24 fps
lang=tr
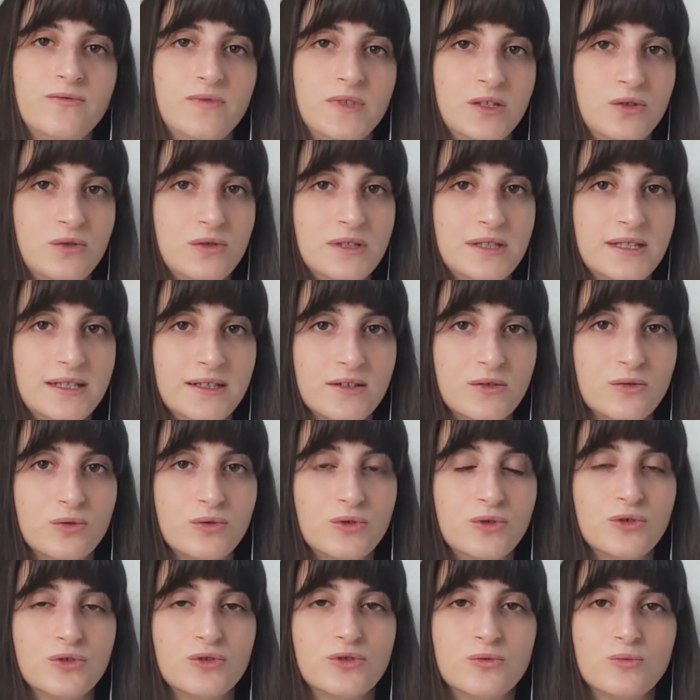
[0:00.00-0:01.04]
virgülleri
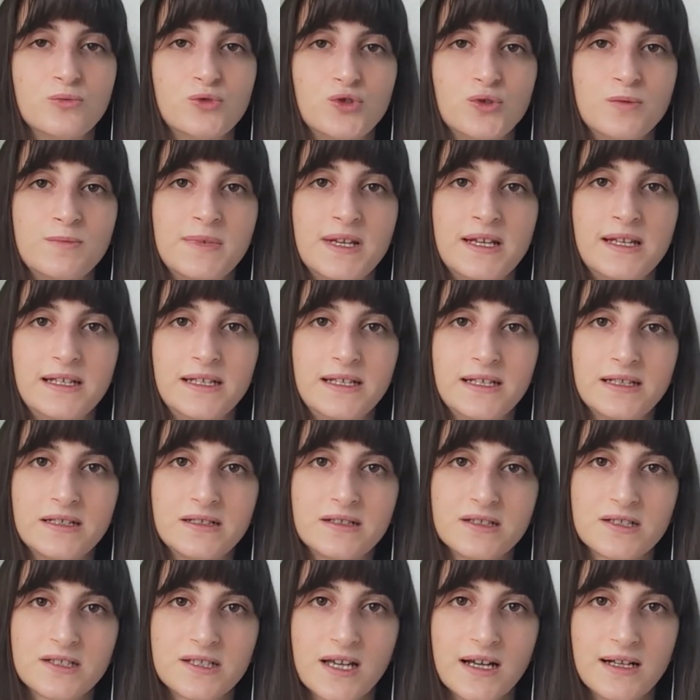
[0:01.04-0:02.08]
koyuyorum, cümleleri
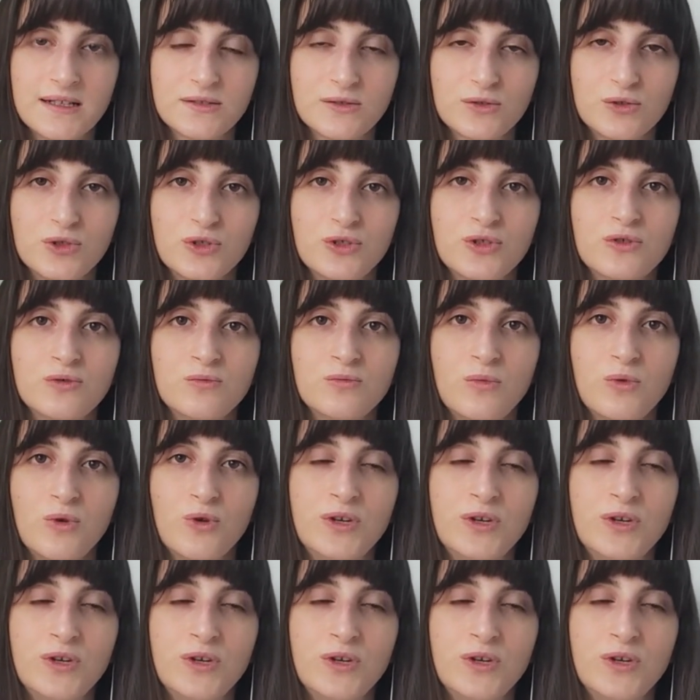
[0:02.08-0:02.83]
kısaltıyorum,